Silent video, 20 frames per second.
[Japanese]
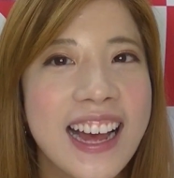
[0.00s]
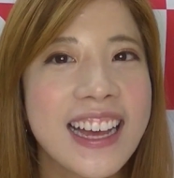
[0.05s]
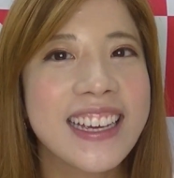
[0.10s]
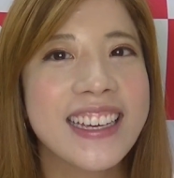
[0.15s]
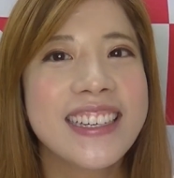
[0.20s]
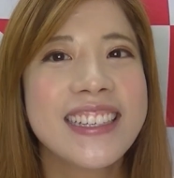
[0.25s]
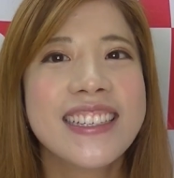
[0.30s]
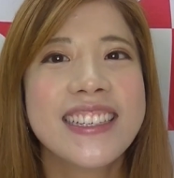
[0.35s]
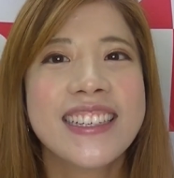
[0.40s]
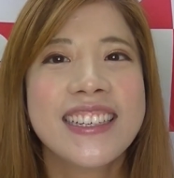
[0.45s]

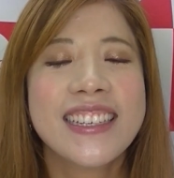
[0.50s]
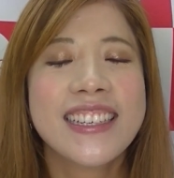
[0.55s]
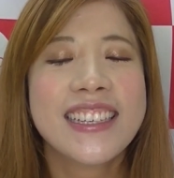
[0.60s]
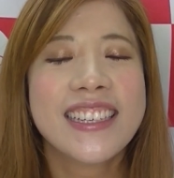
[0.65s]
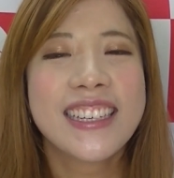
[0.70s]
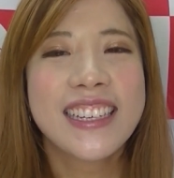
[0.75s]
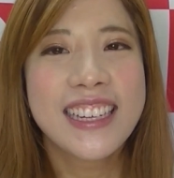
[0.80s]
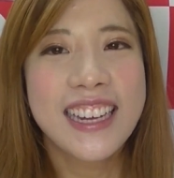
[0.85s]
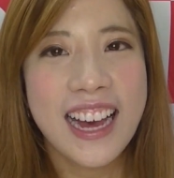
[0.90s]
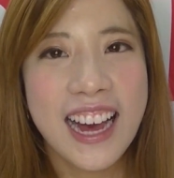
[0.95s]
い
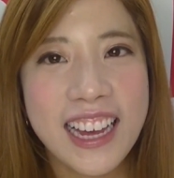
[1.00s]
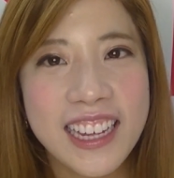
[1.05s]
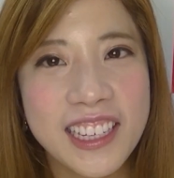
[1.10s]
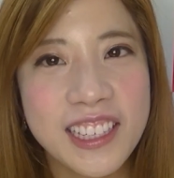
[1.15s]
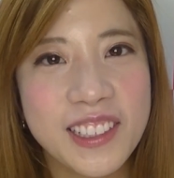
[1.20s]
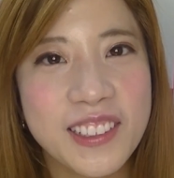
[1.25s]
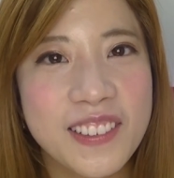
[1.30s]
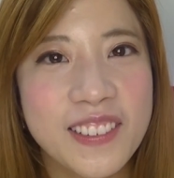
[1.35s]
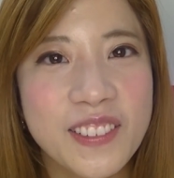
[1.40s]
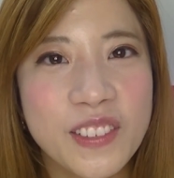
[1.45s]
はい
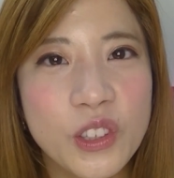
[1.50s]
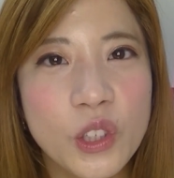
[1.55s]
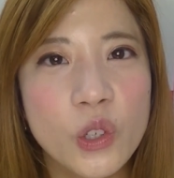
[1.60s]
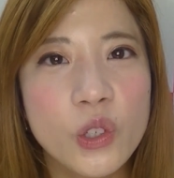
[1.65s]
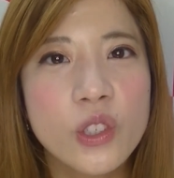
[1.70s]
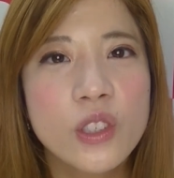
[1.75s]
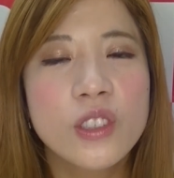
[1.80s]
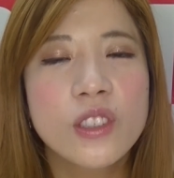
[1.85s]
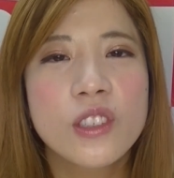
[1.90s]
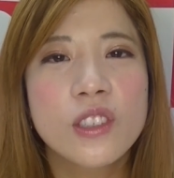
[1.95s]

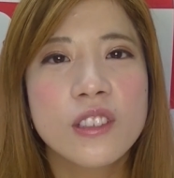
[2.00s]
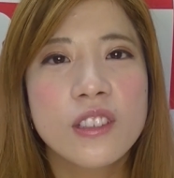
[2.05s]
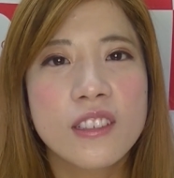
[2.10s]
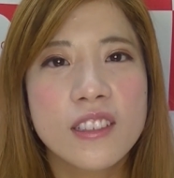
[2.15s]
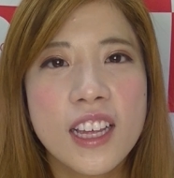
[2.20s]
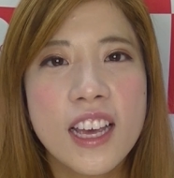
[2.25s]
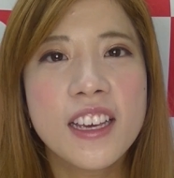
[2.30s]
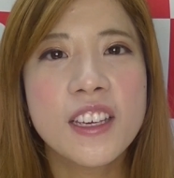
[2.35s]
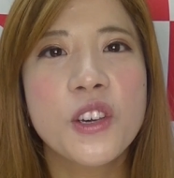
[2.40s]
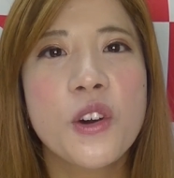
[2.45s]
というこ
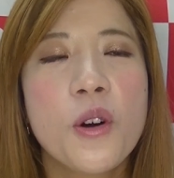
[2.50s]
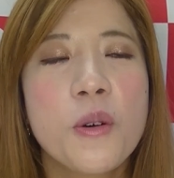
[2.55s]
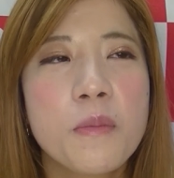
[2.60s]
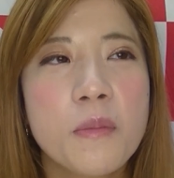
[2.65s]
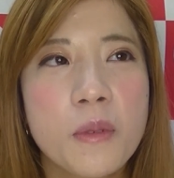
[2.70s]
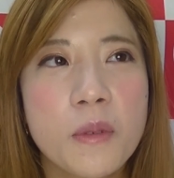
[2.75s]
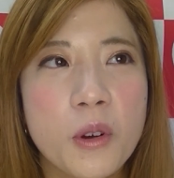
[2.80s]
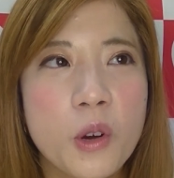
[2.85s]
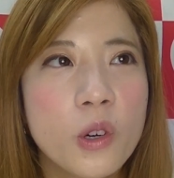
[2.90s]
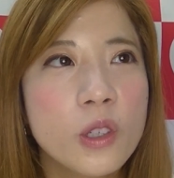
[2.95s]
とで今
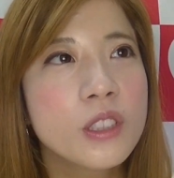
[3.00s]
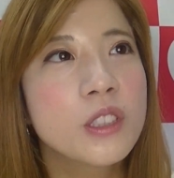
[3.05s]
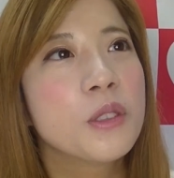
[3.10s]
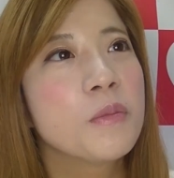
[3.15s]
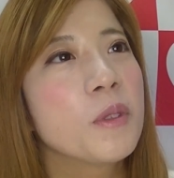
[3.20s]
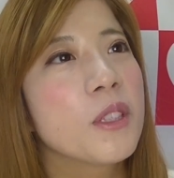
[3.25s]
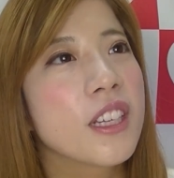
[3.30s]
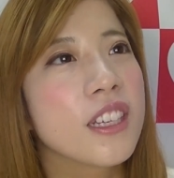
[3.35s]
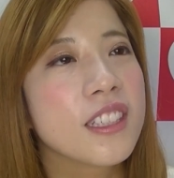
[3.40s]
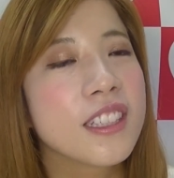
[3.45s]
日も今
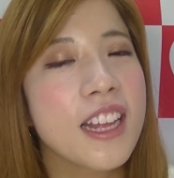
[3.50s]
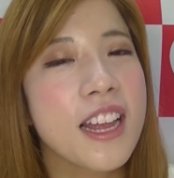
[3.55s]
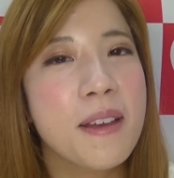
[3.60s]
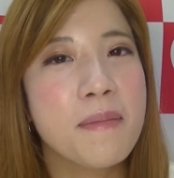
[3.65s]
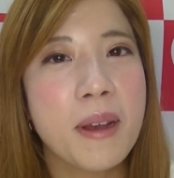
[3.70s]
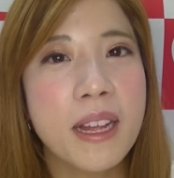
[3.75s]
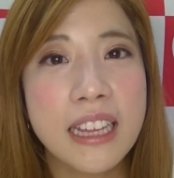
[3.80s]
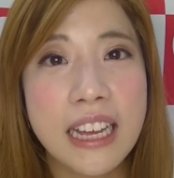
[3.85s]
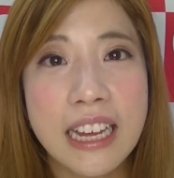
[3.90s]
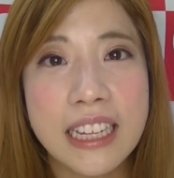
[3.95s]
週もです
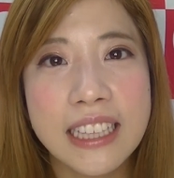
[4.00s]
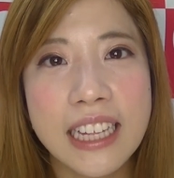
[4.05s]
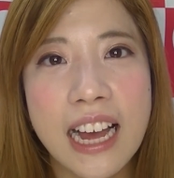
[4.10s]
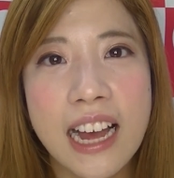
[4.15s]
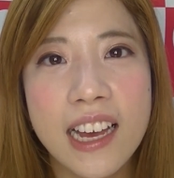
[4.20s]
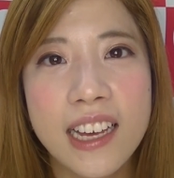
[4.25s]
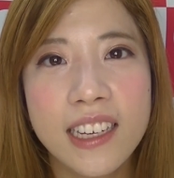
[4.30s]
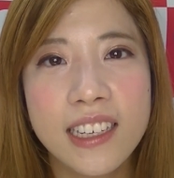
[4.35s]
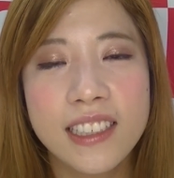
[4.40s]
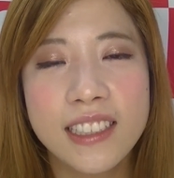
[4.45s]
ねまだ
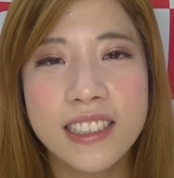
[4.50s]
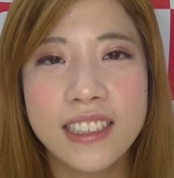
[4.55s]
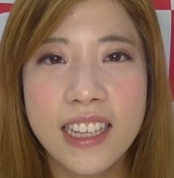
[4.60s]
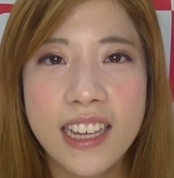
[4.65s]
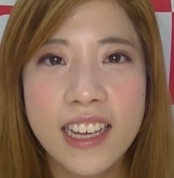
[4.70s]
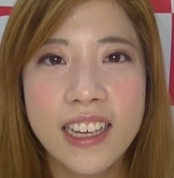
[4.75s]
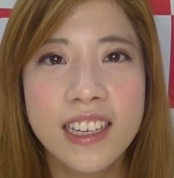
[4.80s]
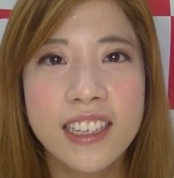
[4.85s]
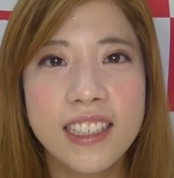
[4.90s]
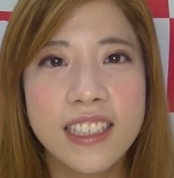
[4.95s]
い、
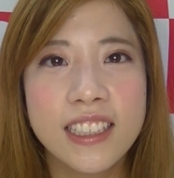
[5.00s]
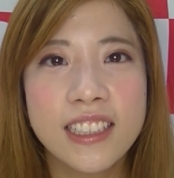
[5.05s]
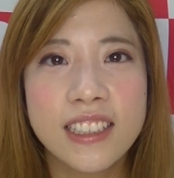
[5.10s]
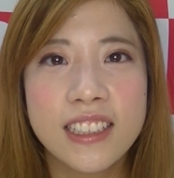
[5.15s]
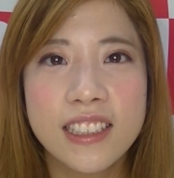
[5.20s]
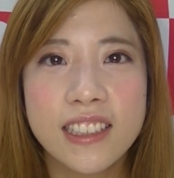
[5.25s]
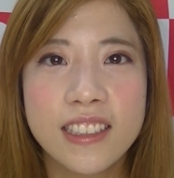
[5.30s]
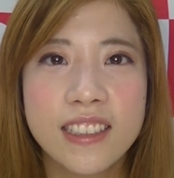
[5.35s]
ねい、